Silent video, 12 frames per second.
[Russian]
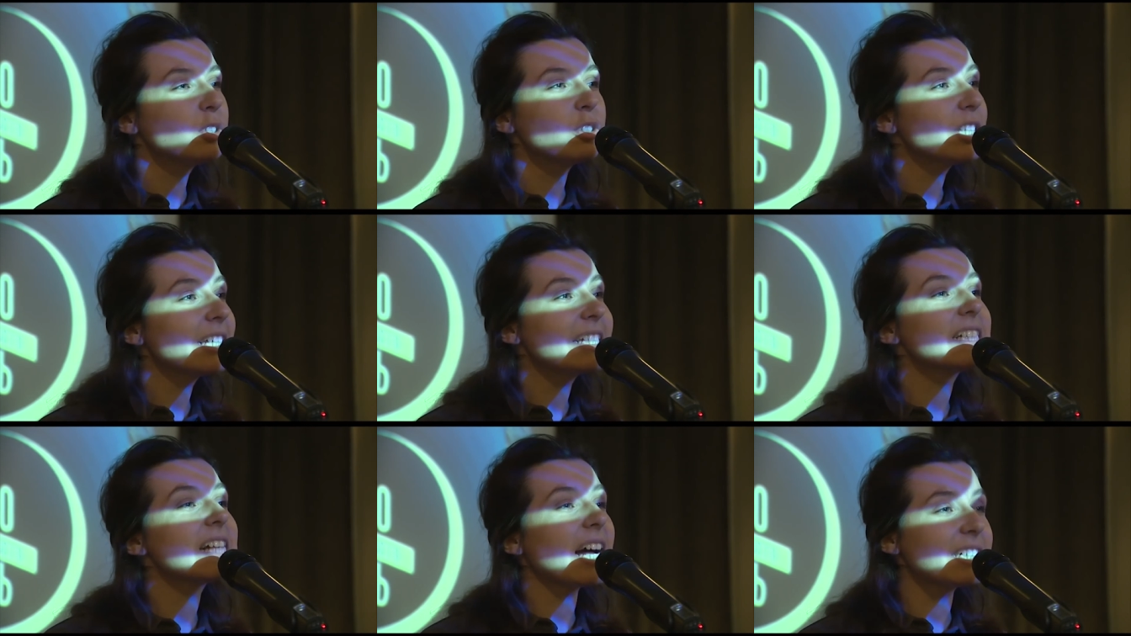
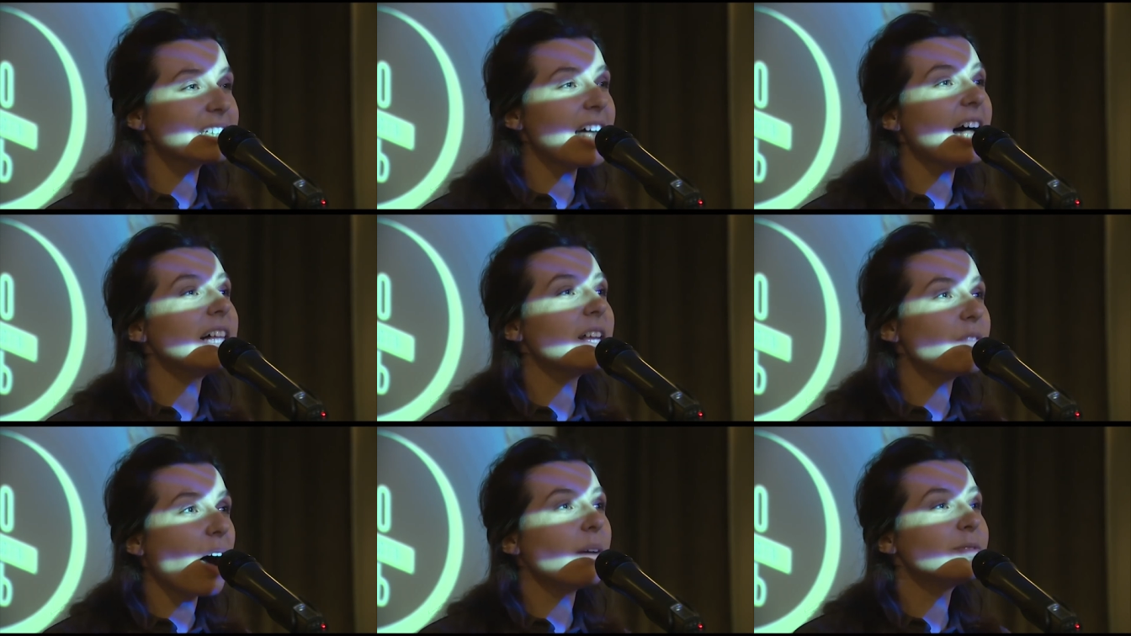все-таки
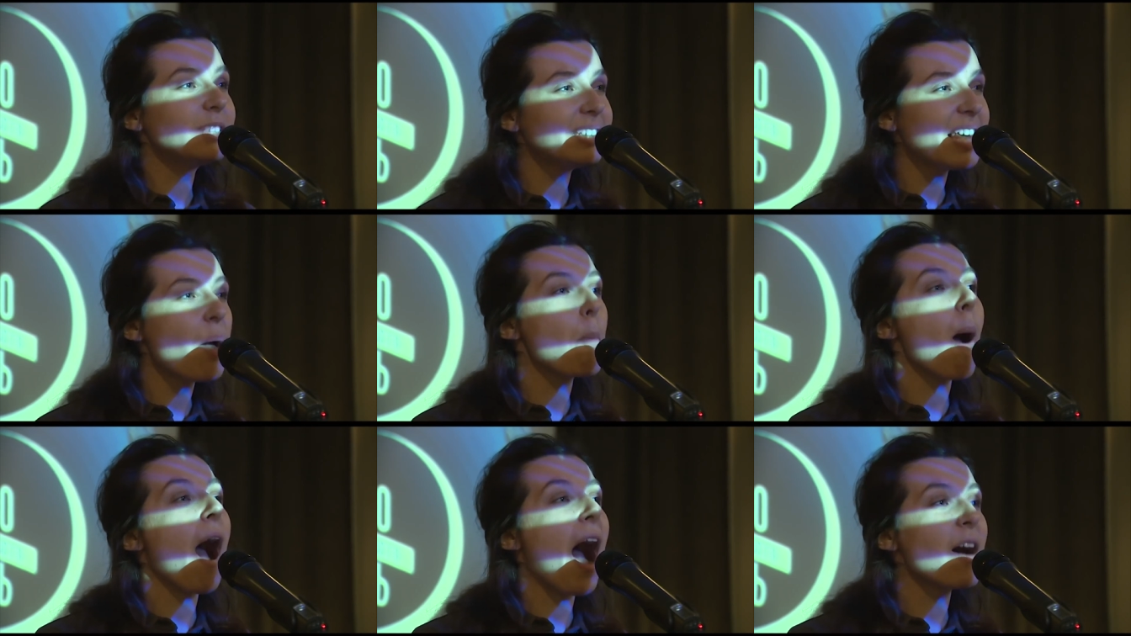сказала вам
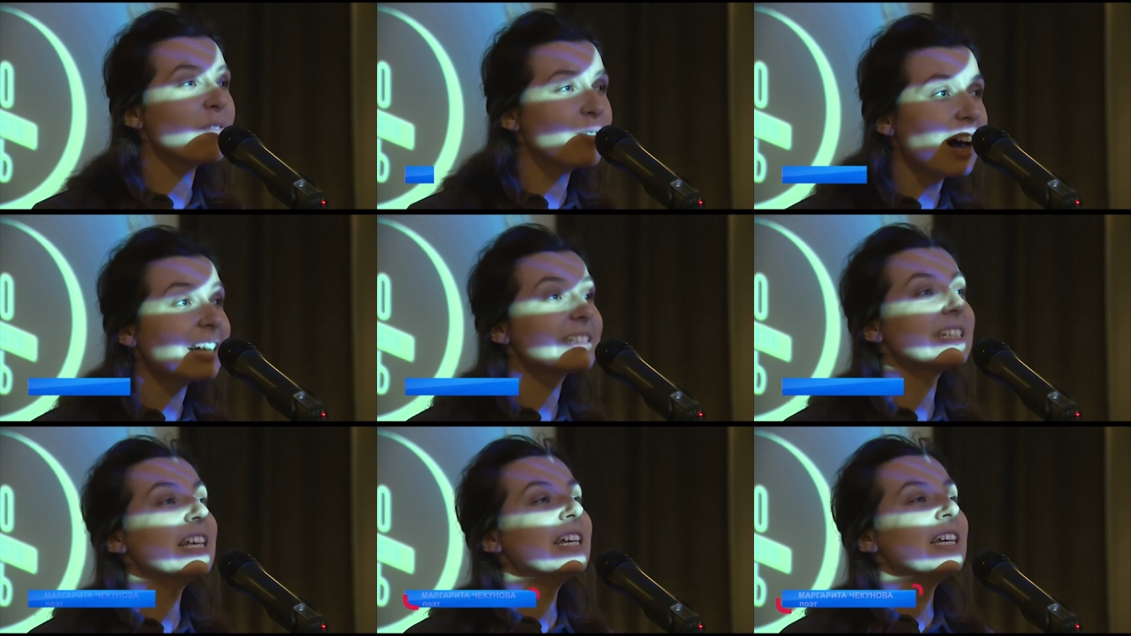всем о
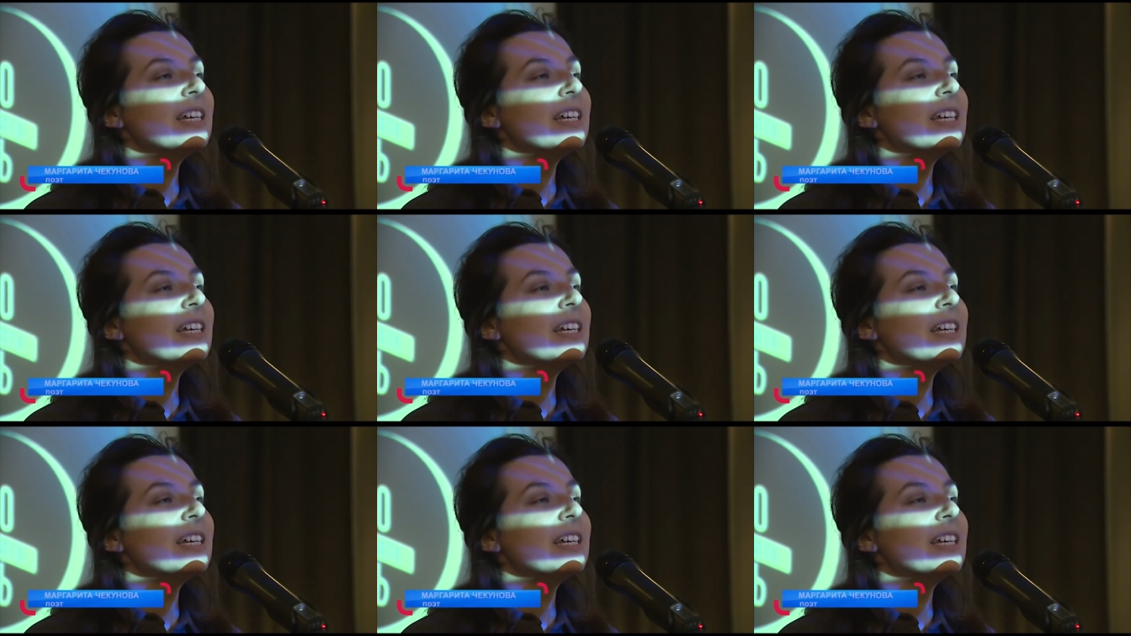вас?